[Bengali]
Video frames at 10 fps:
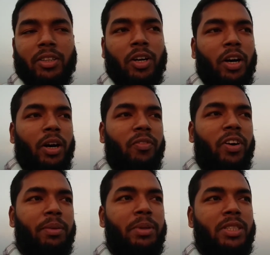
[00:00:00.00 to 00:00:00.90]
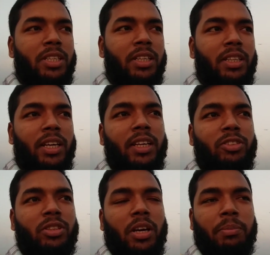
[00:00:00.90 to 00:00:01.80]
তা ফার্মেসি দিয়ে
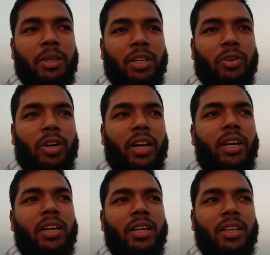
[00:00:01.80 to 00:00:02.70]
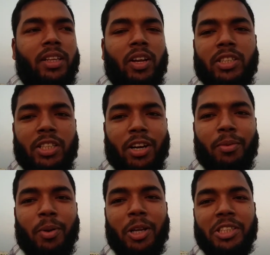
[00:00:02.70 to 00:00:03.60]
যদি আপনি এটা করেন তাহলে
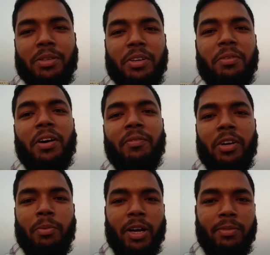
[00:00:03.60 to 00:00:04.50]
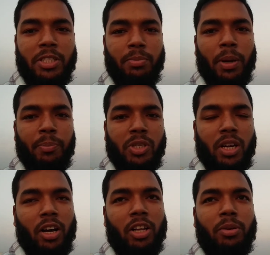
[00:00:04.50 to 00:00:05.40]
সেটাকে বলা যেতে পারে ফার্মেসি
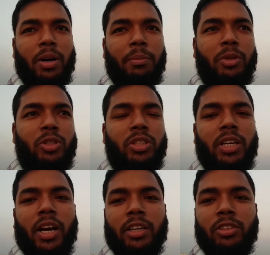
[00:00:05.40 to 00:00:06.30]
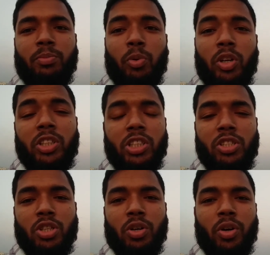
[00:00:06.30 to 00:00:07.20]
ব্যবসা অথবা আপনি যদি একজন পল্লী
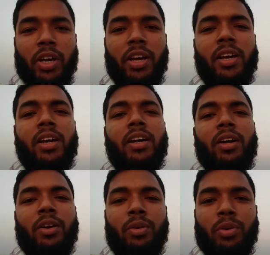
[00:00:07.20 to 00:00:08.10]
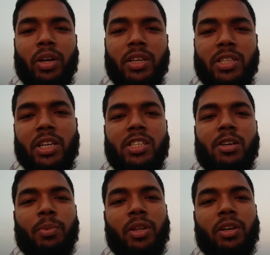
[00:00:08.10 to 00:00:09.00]
চিকিৎসক হয়ে রুগীর
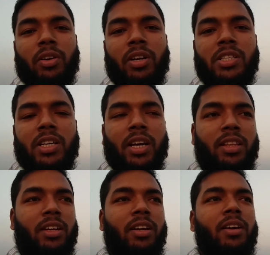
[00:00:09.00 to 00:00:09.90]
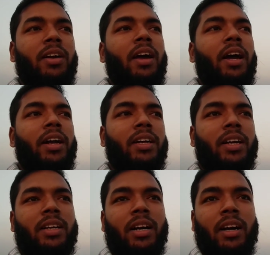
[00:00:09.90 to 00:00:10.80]
চিকিৎসা প্রদান করেন সেক্ষেত্রে এটা
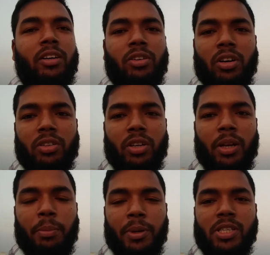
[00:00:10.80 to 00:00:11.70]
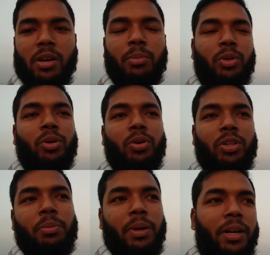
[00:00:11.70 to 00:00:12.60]
একটা ডক্টরের পেশার মতো
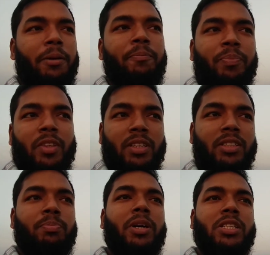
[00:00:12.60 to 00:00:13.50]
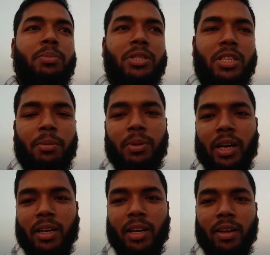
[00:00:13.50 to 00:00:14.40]
হতে পারে পাশাপাশি আপনি
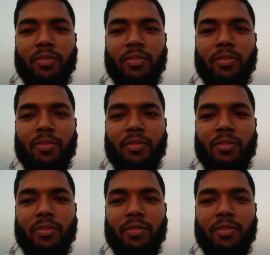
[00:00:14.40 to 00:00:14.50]
একটা